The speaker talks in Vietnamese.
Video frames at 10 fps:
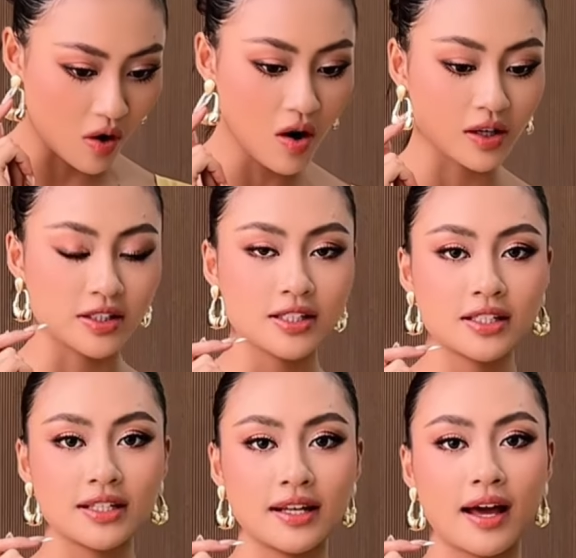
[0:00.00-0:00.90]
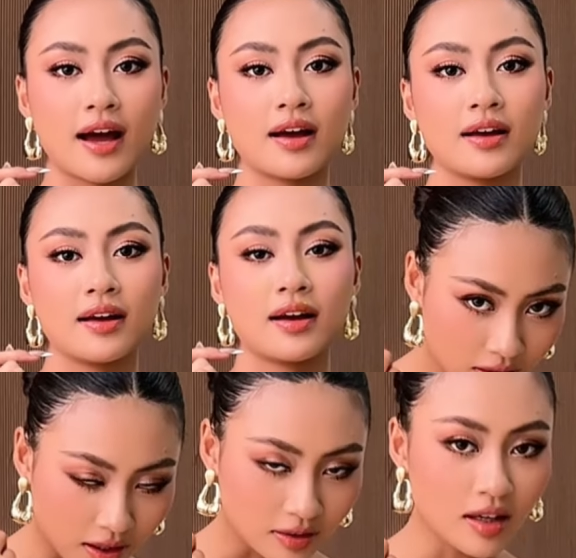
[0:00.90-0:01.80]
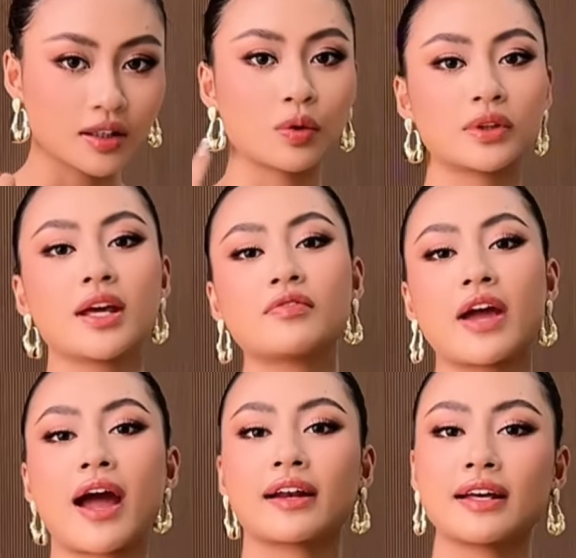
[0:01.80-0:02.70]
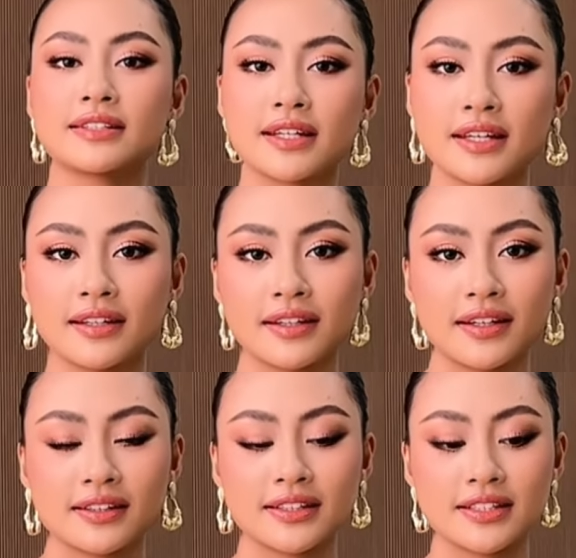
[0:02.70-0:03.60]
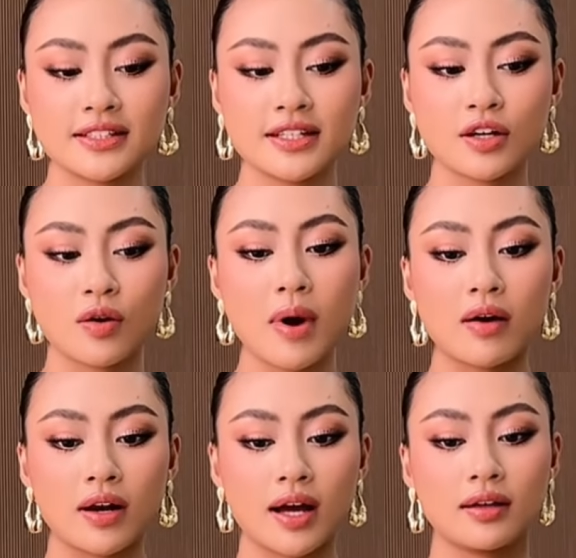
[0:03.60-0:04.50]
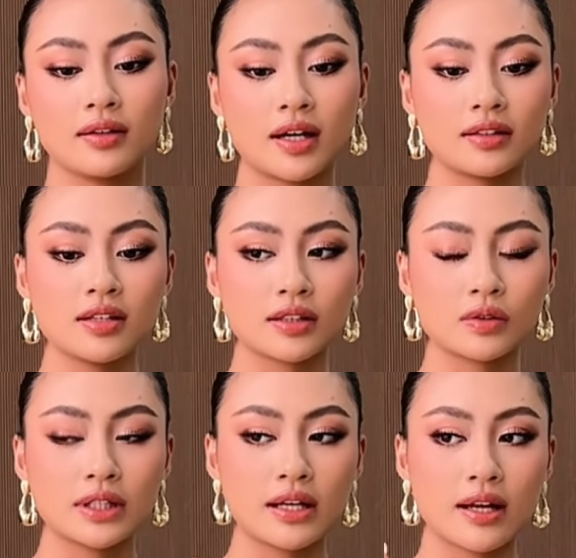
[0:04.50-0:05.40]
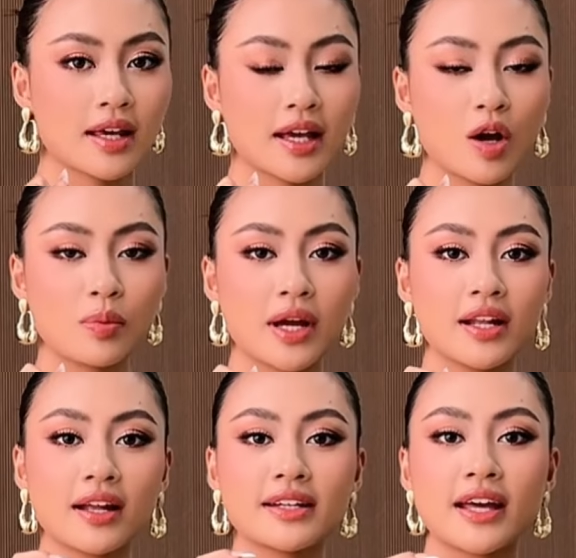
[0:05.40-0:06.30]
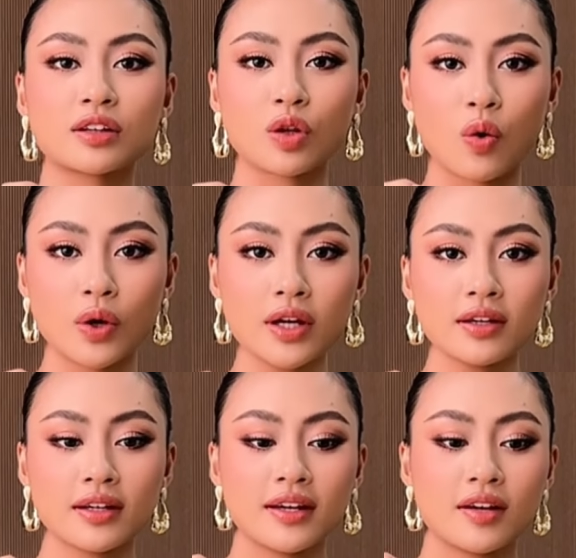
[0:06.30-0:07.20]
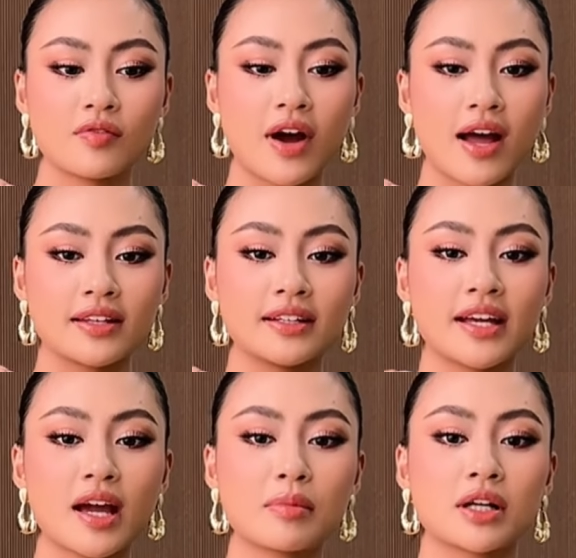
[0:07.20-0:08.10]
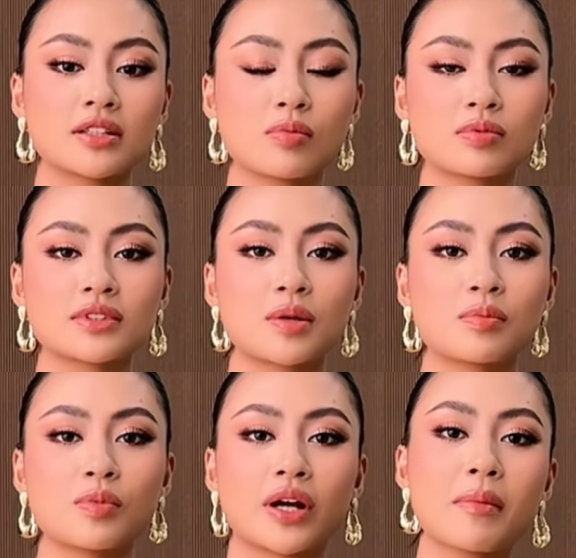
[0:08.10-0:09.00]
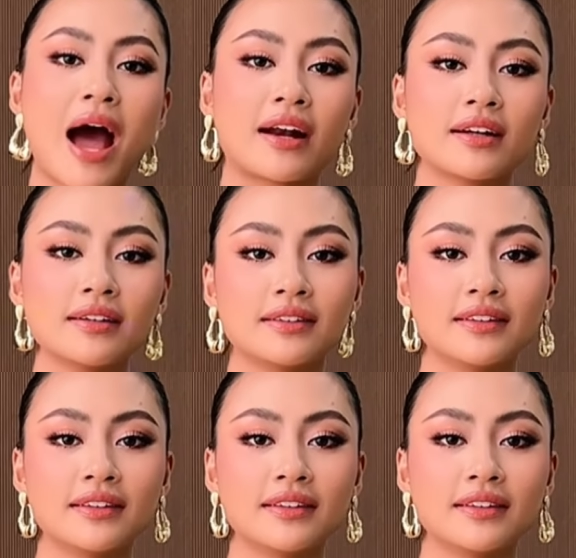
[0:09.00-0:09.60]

có hỏi chi chi là ấn tượng đầu tiên về hạnh là gì thì chi chi có bảo là ấn tượng đầu tiên là cái ngày hôm đấy là đi ăn tối và nhìn thấy em ở trong trong một cái bàn á